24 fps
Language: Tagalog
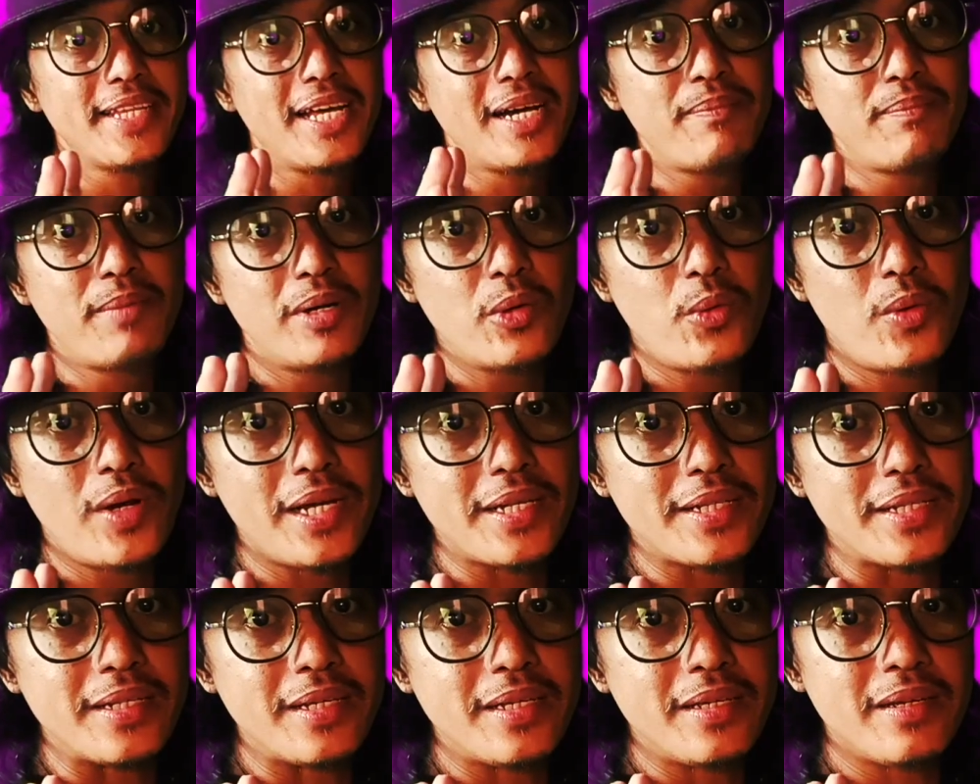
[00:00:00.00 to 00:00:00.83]
number
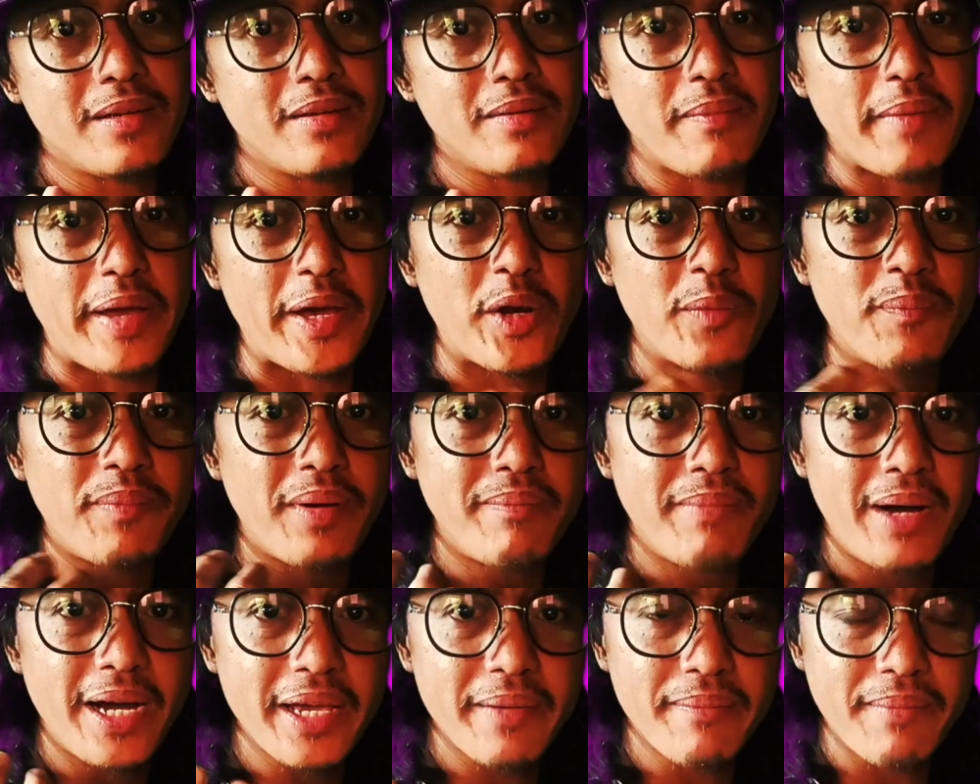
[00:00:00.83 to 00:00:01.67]
1, meron pa
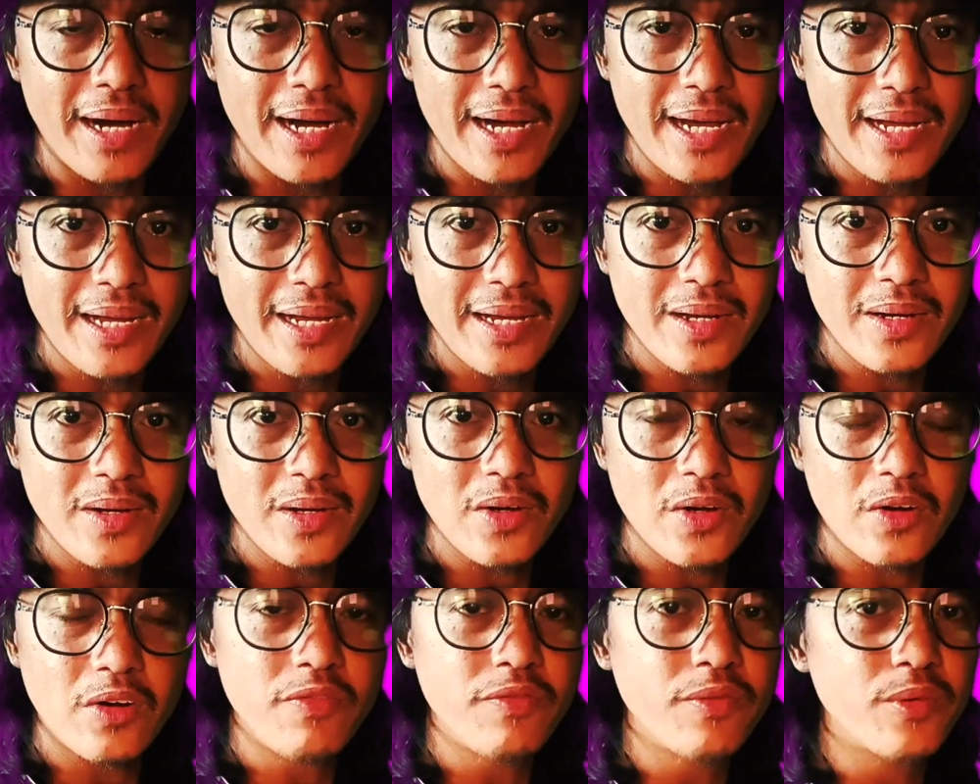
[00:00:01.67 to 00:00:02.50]
bang iba?
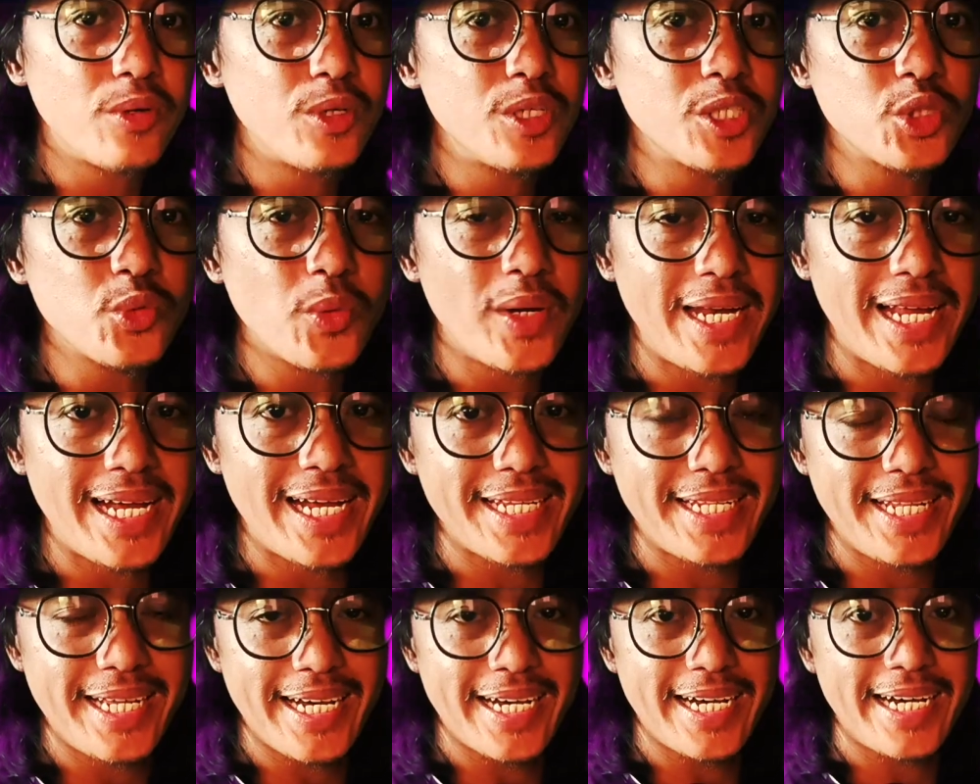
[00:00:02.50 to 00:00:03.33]
Of course,
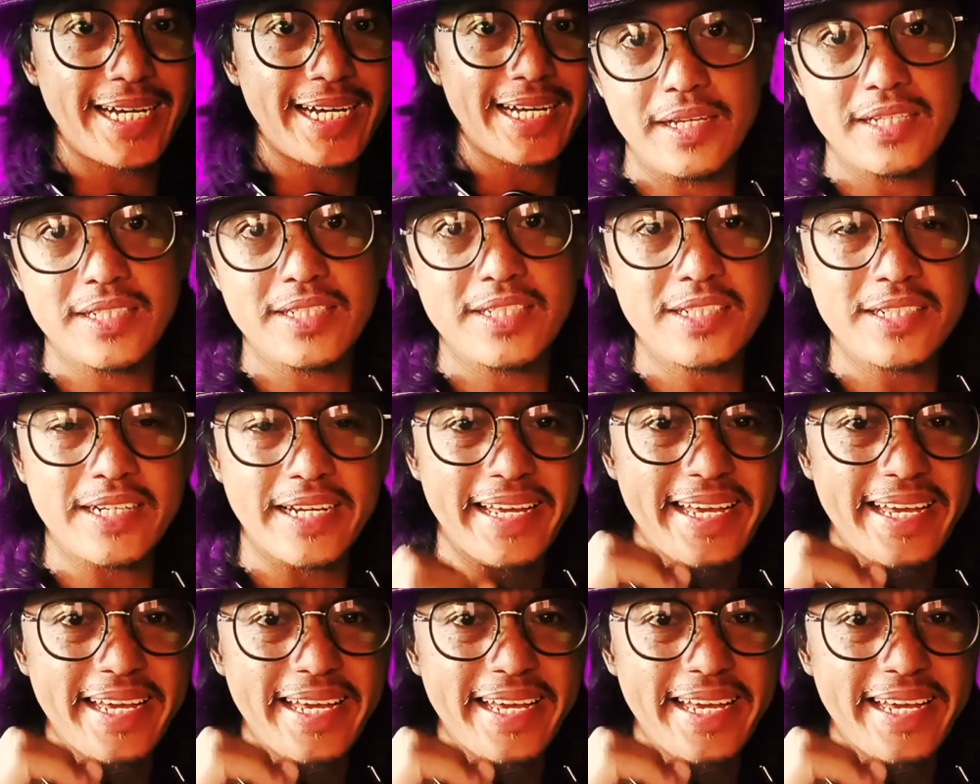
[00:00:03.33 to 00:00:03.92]
wala na. Is there